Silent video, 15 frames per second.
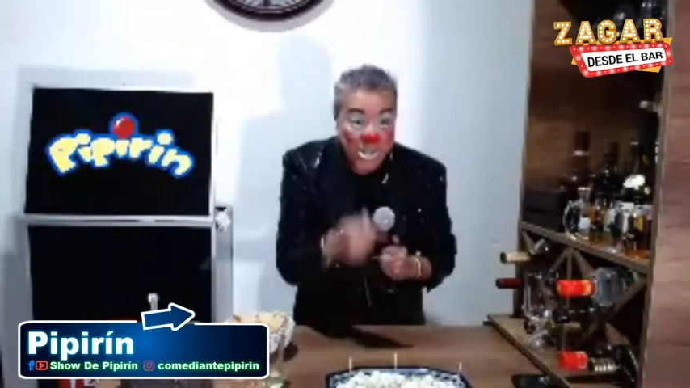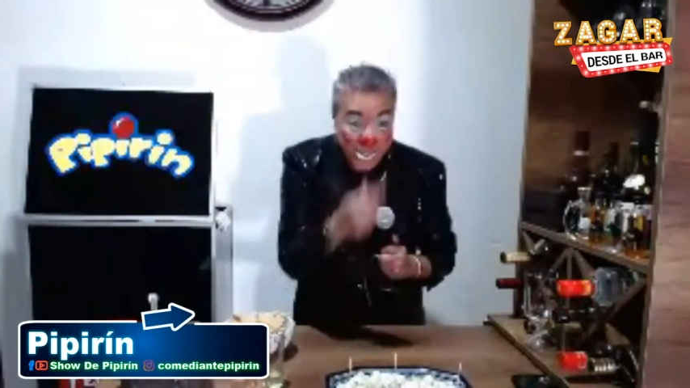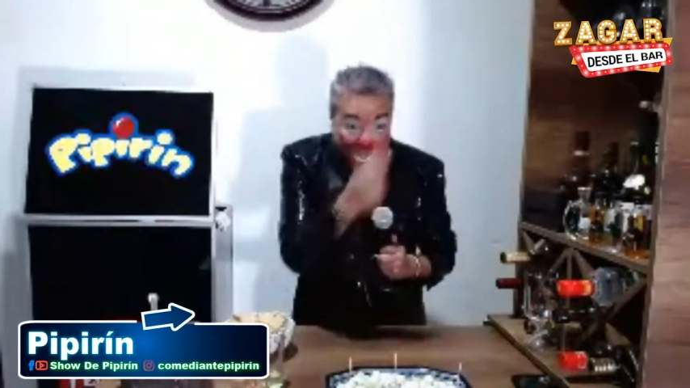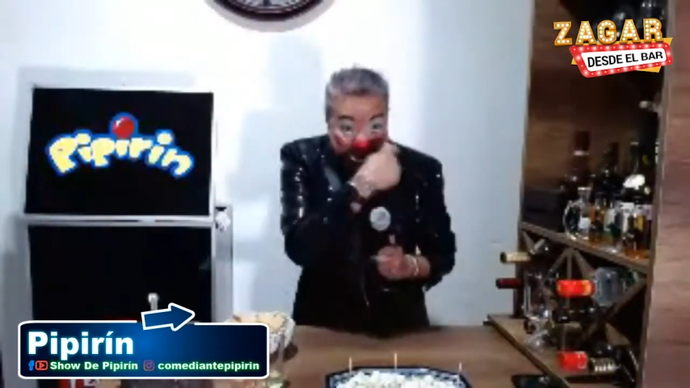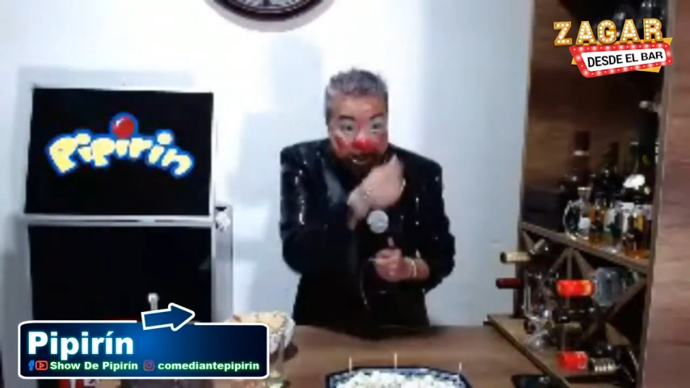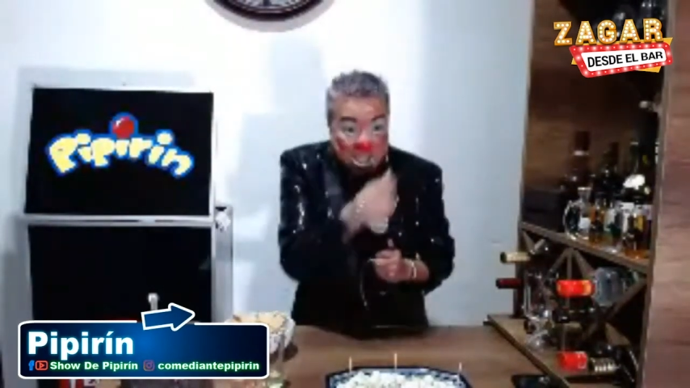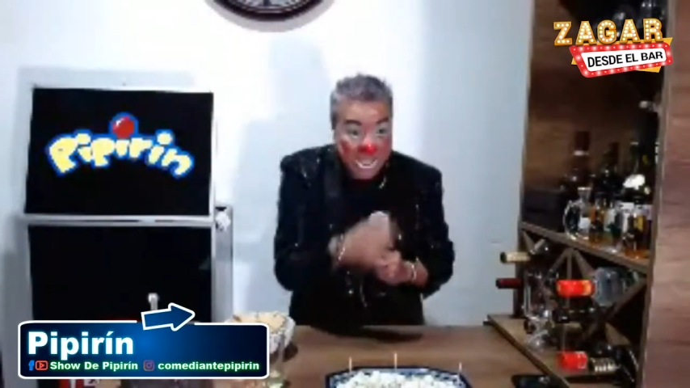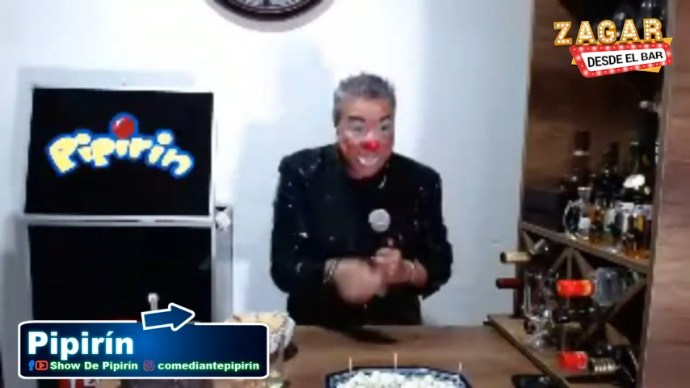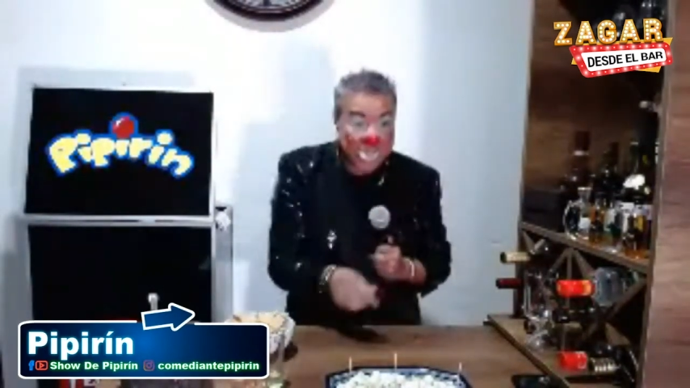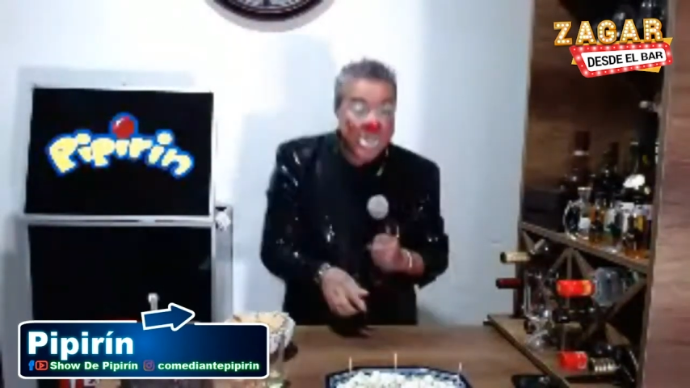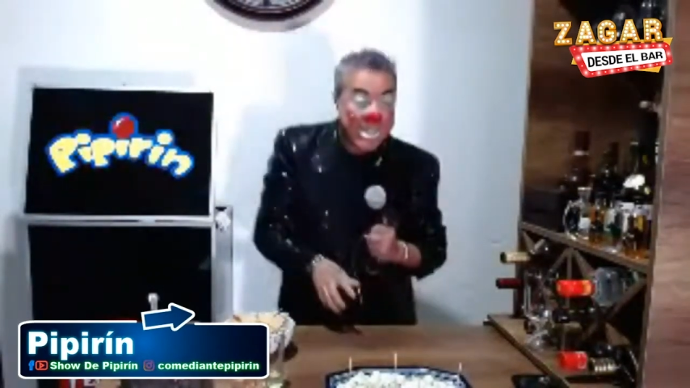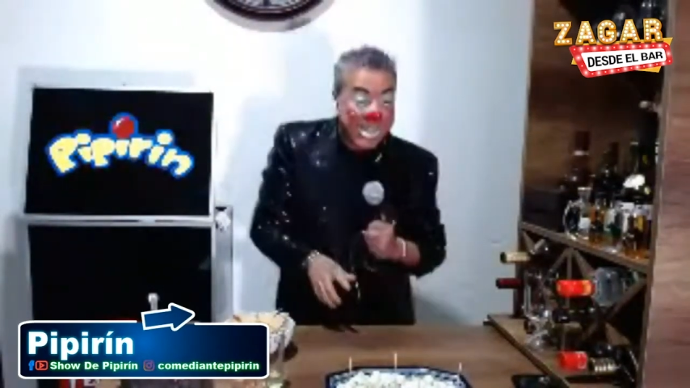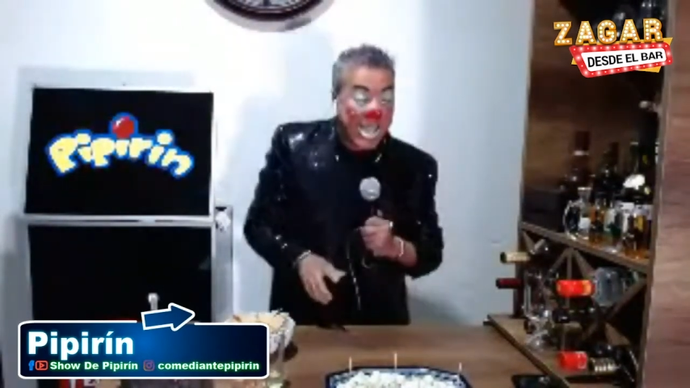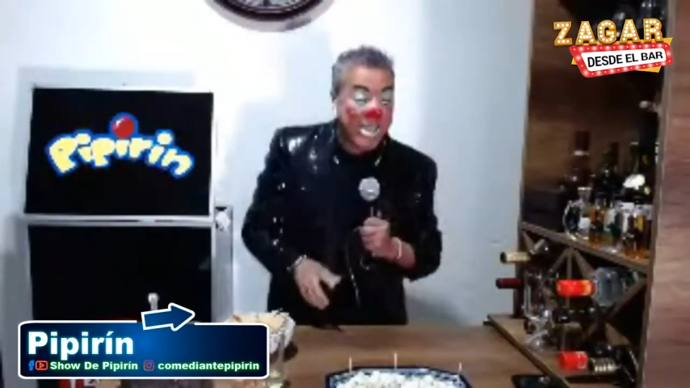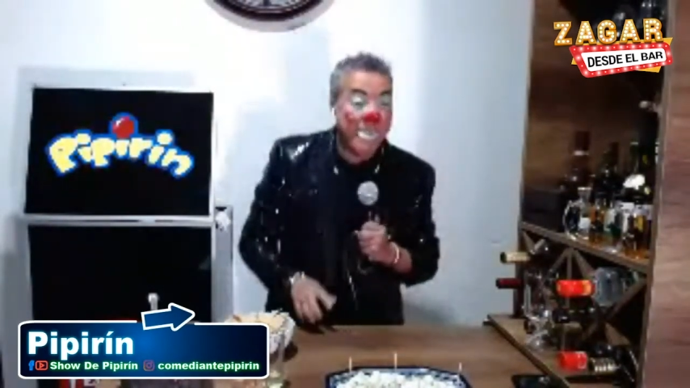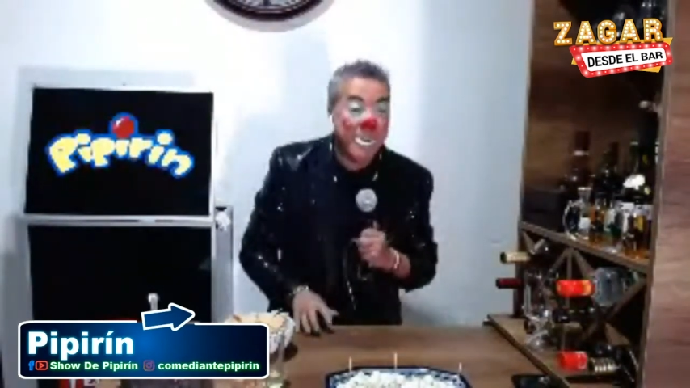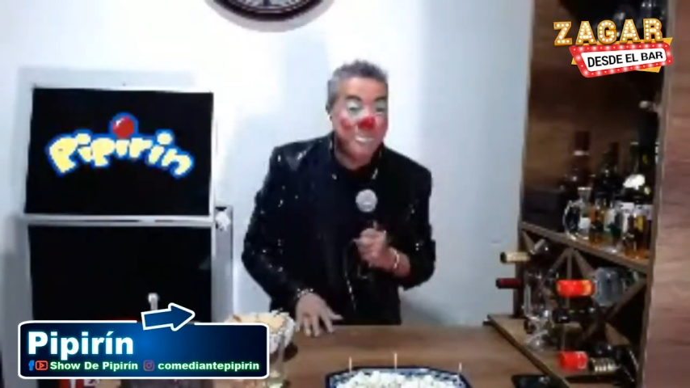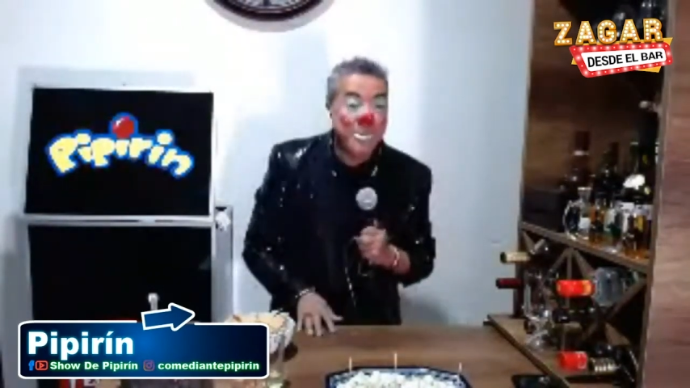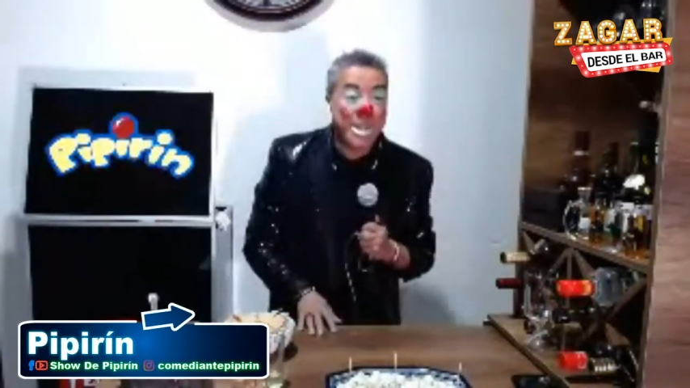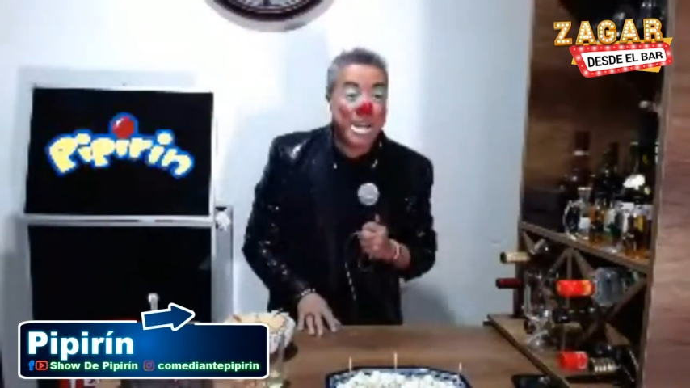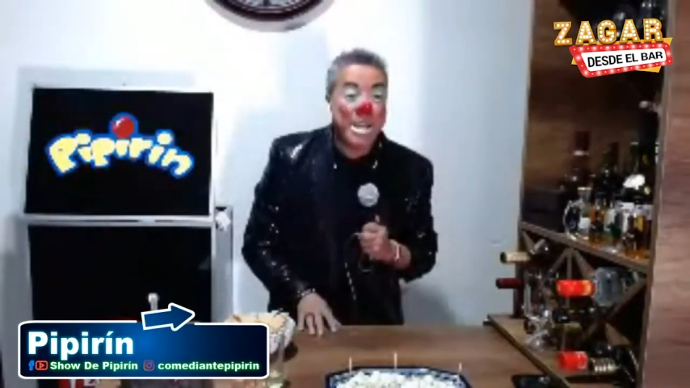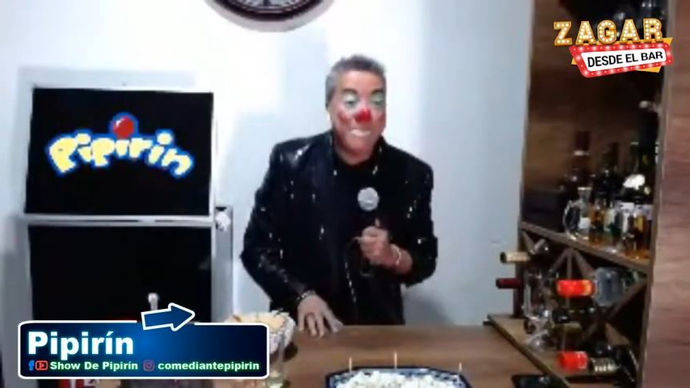lo siguió, el que iba a comprar